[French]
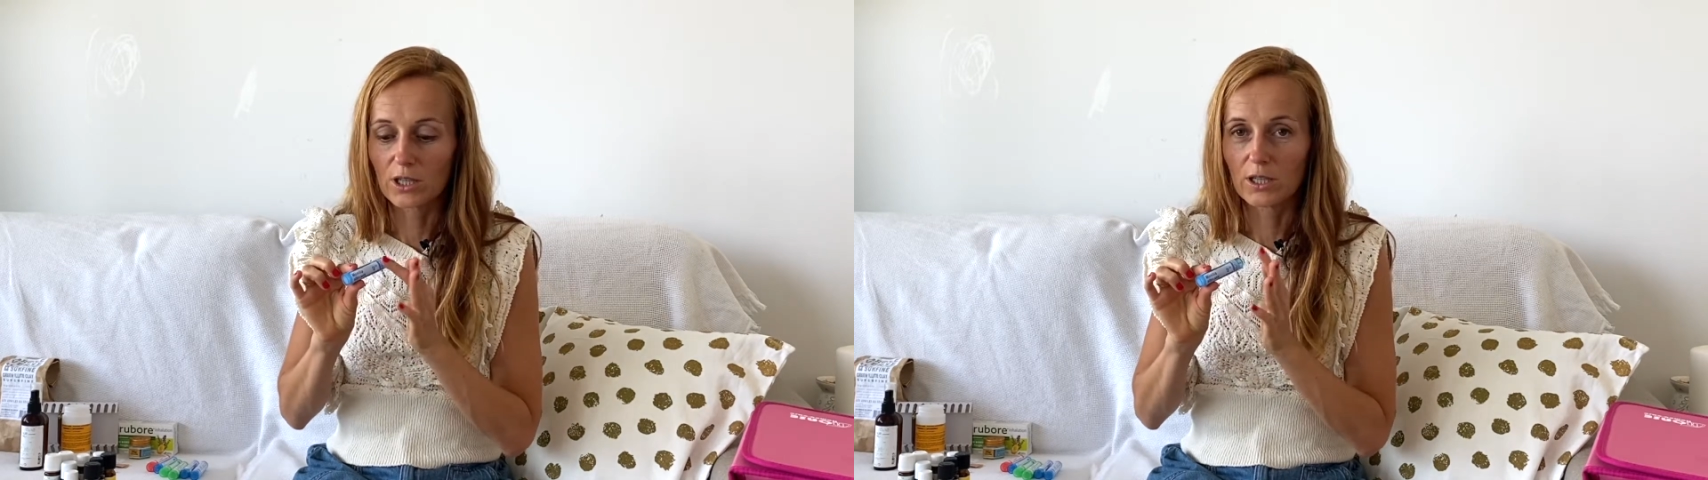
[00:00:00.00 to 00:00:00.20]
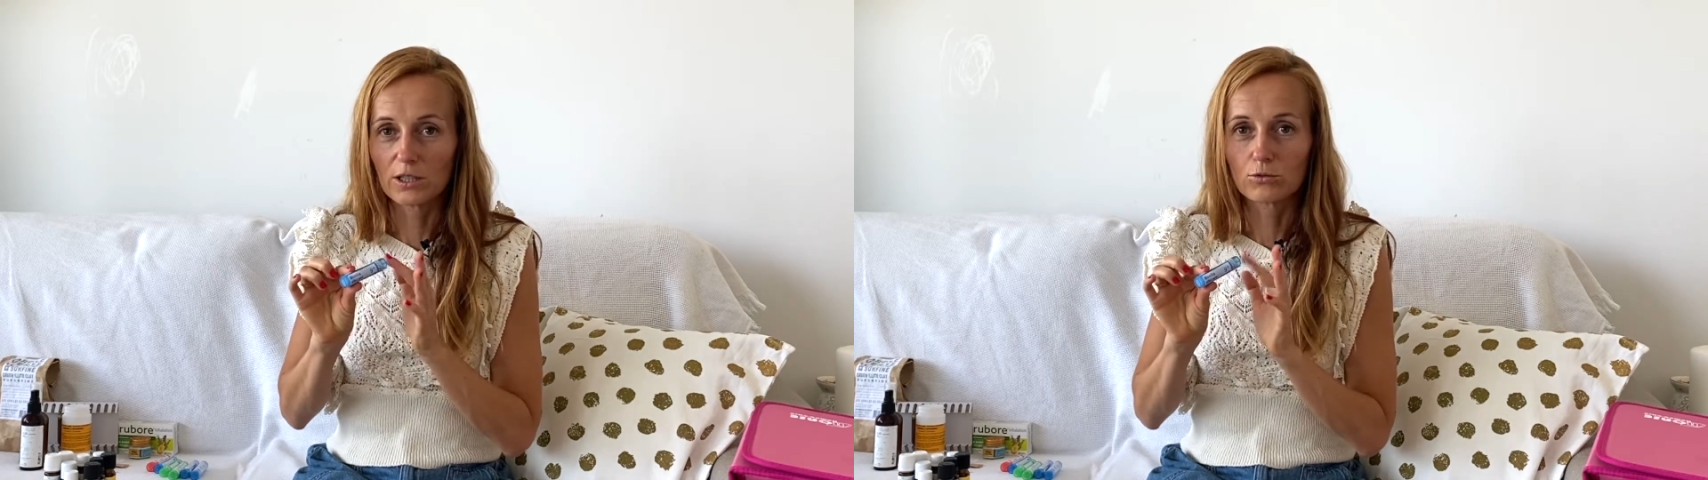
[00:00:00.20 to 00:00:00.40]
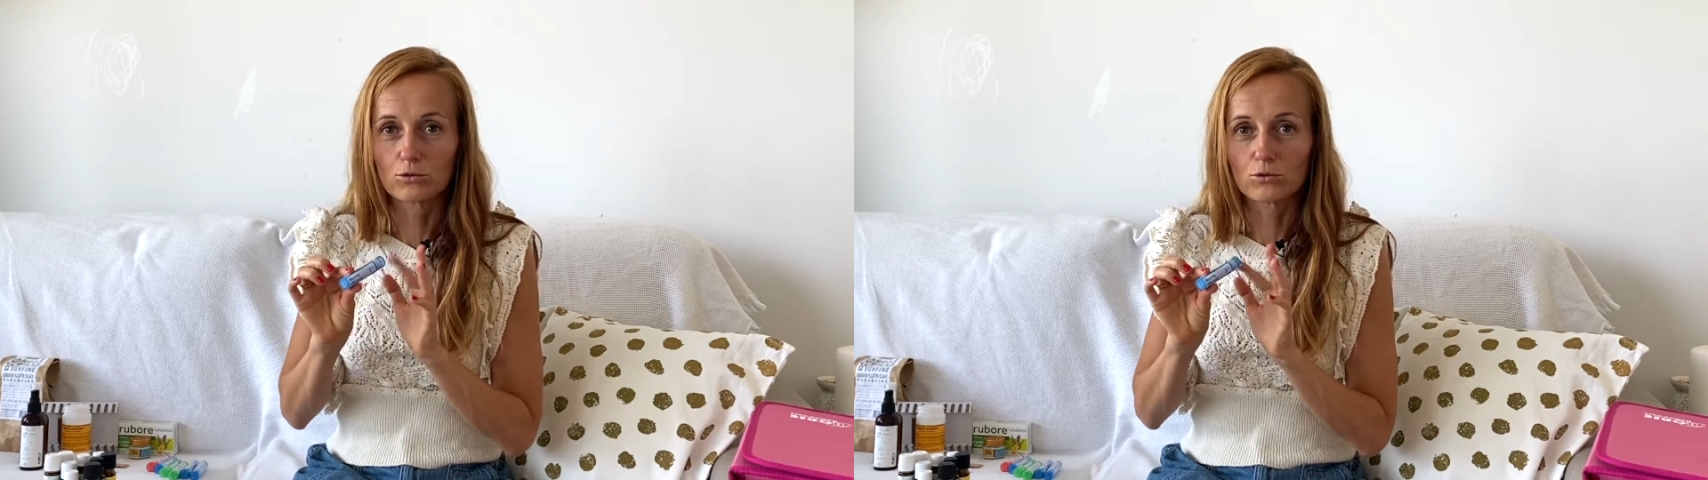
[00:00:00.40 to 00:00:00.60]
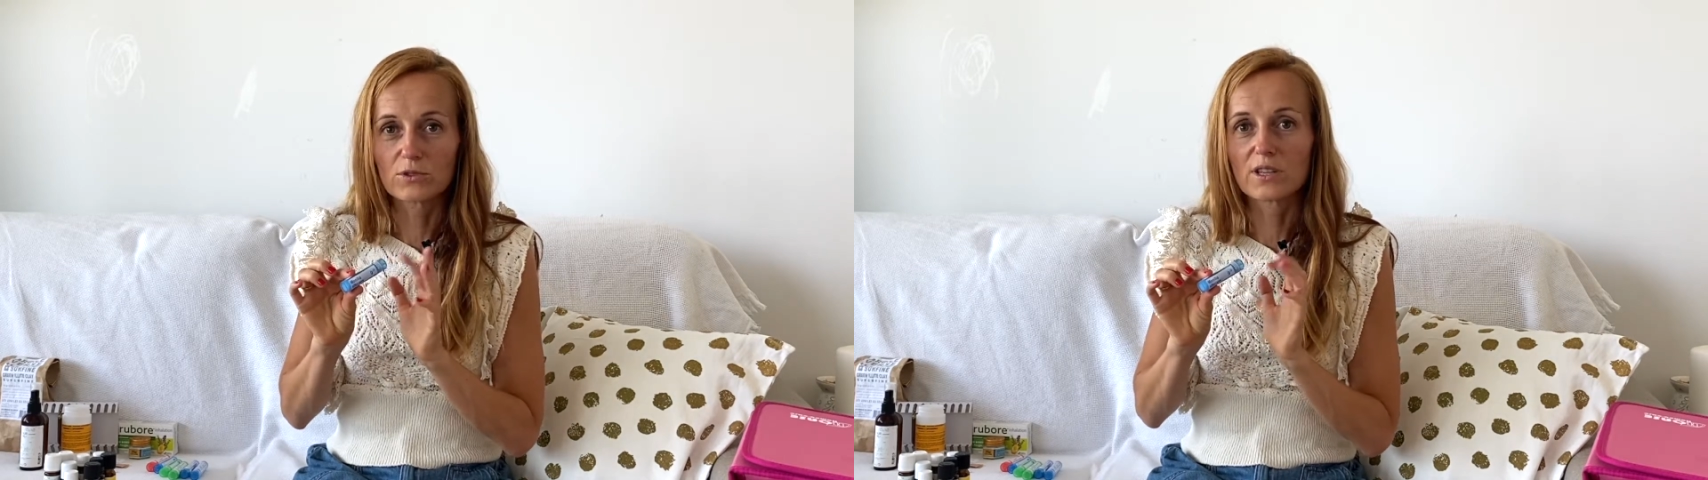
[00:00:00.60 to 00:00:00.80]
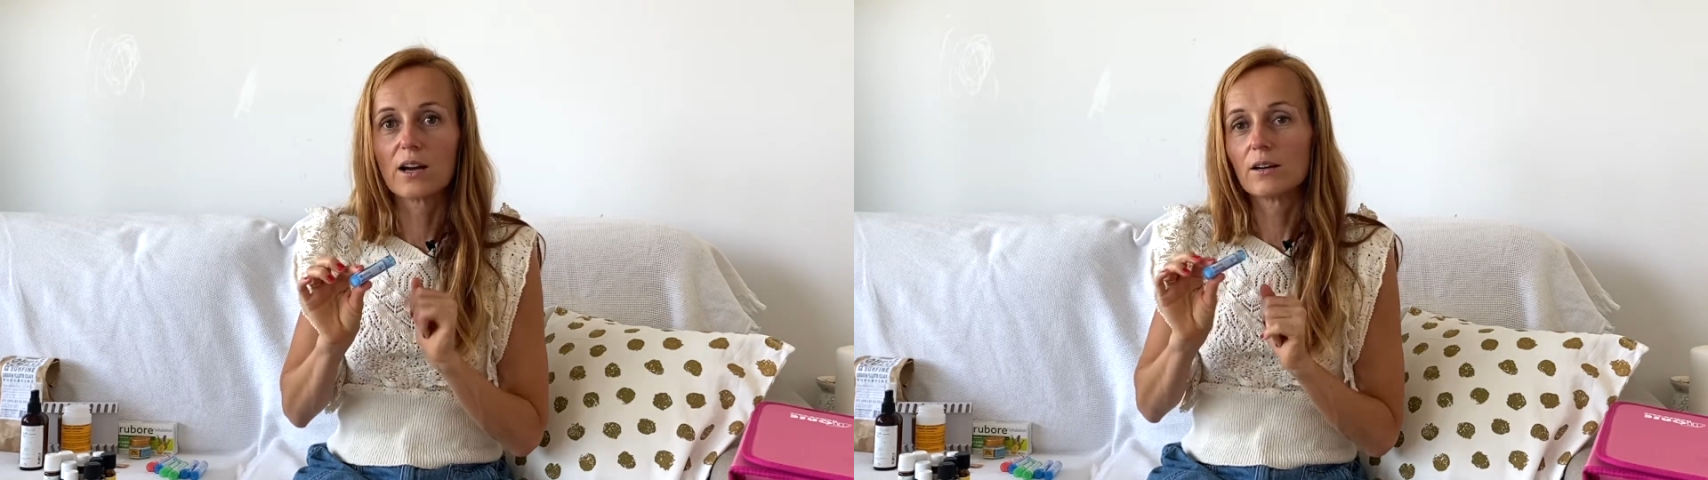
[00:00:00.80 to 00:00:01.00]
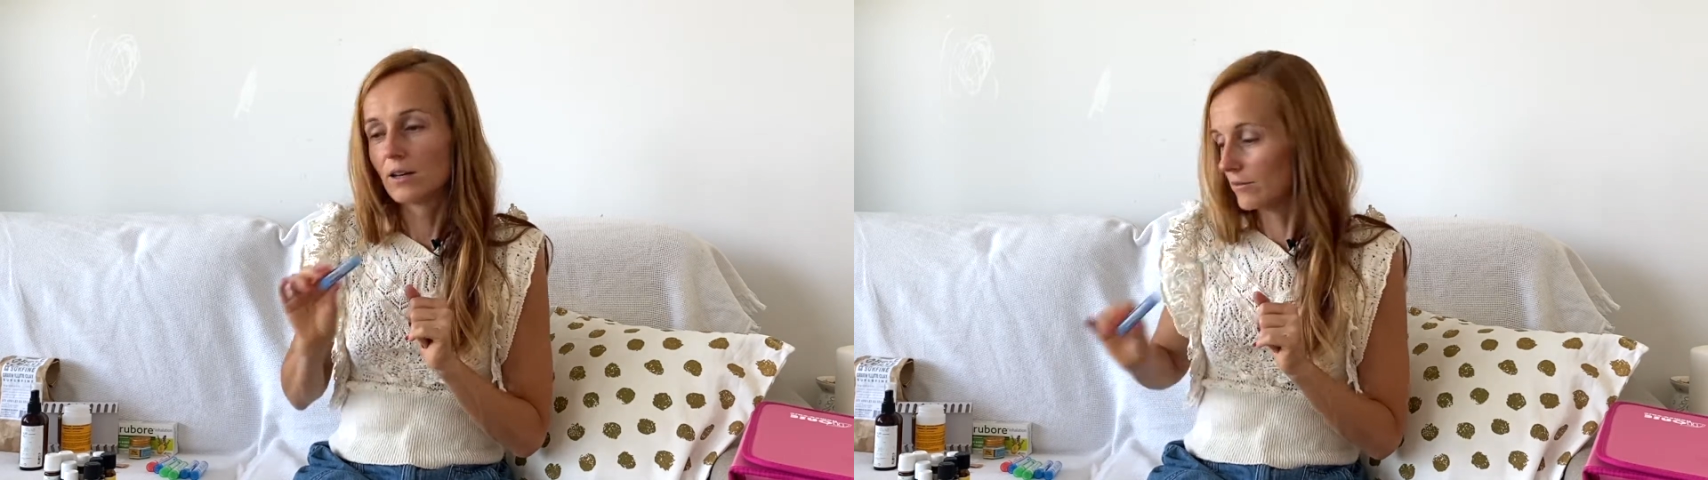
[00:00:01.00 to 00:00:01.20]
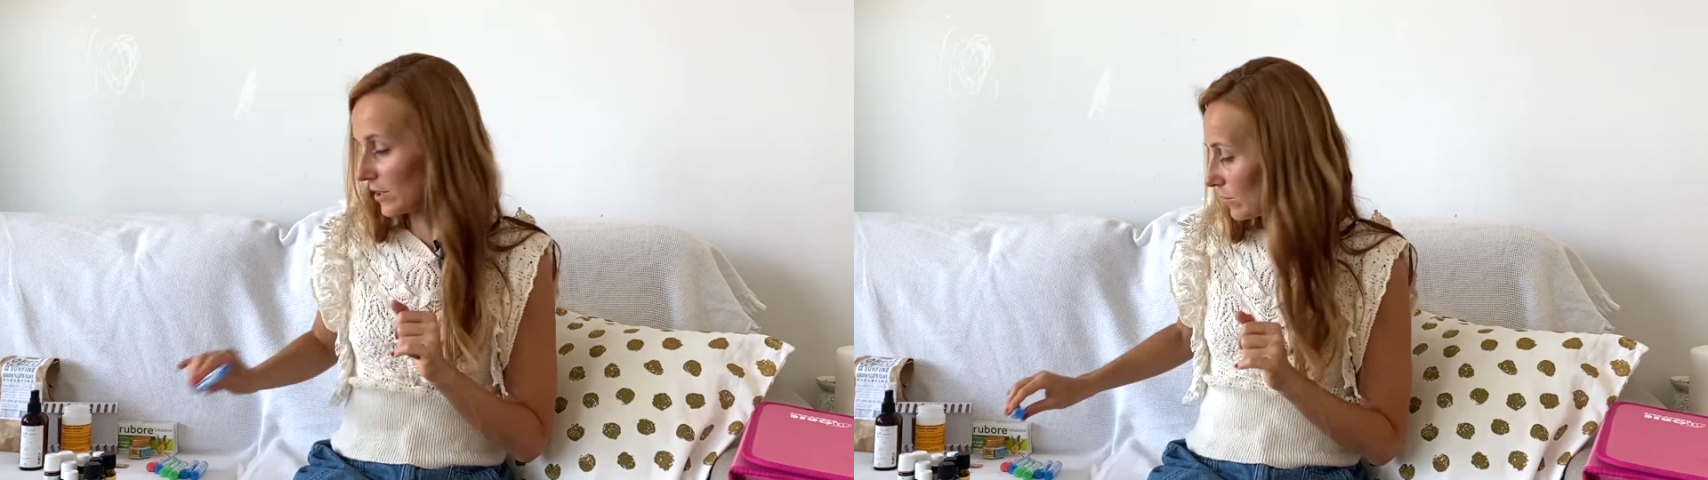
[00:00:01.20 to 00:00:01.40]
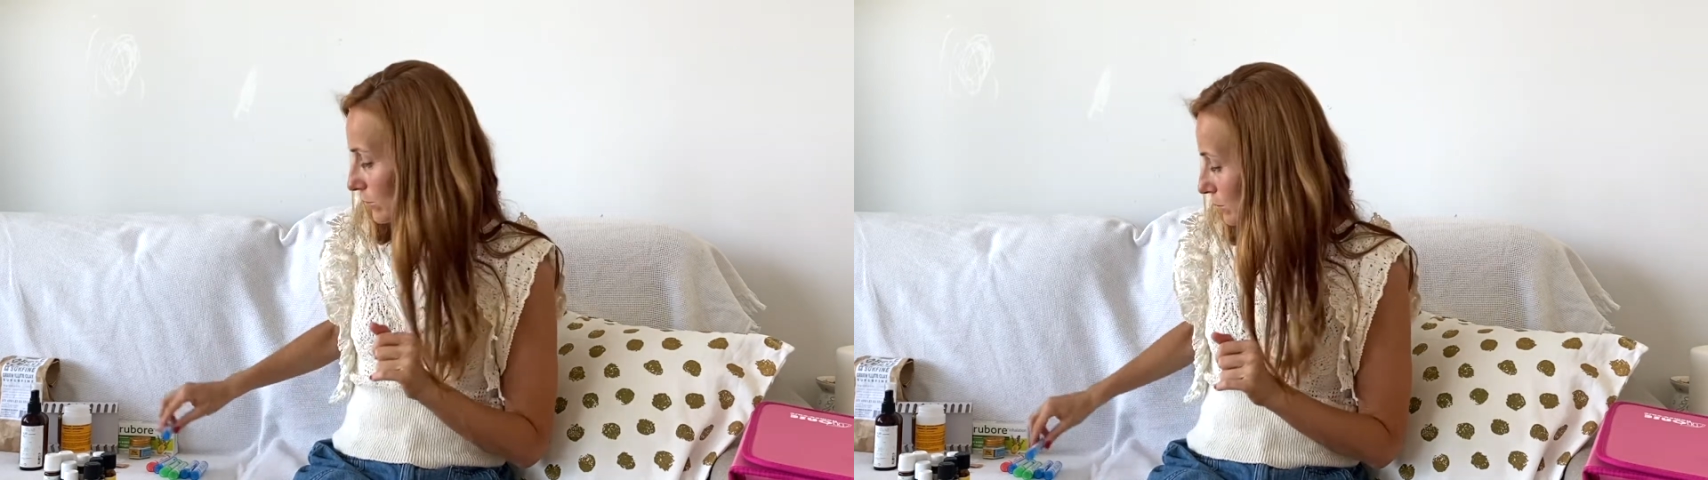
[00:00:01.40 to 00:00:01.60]
ayez toujours ça
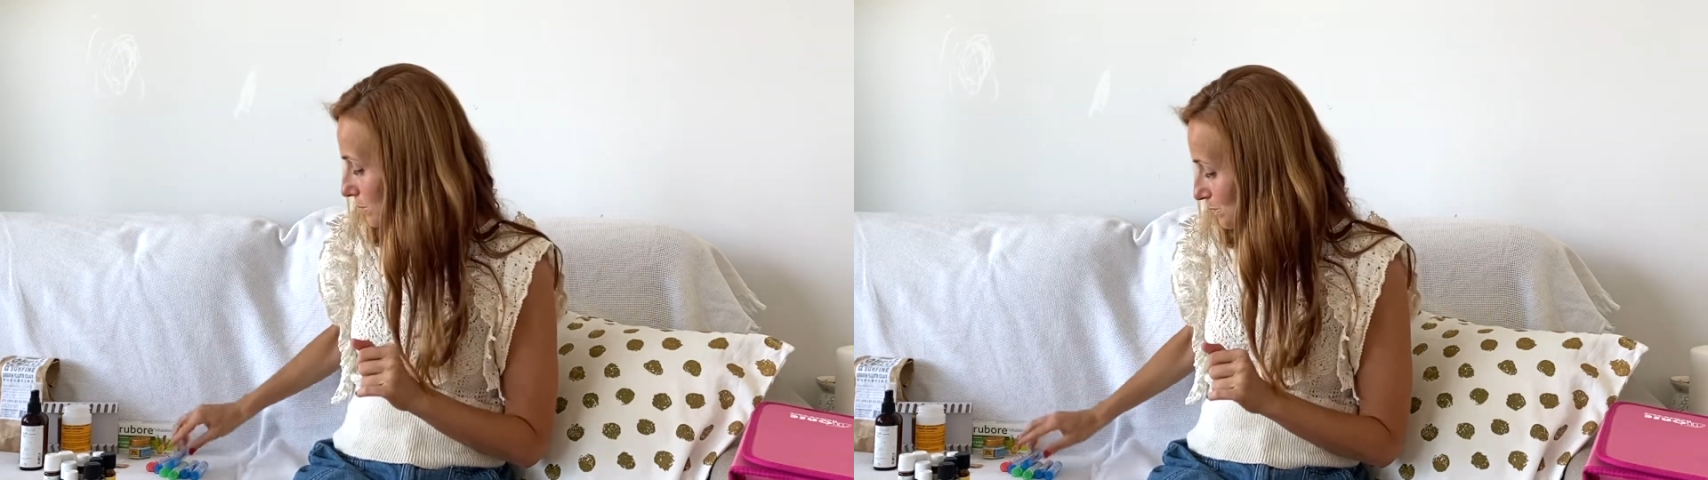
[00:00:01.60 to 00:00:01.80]
avec vous.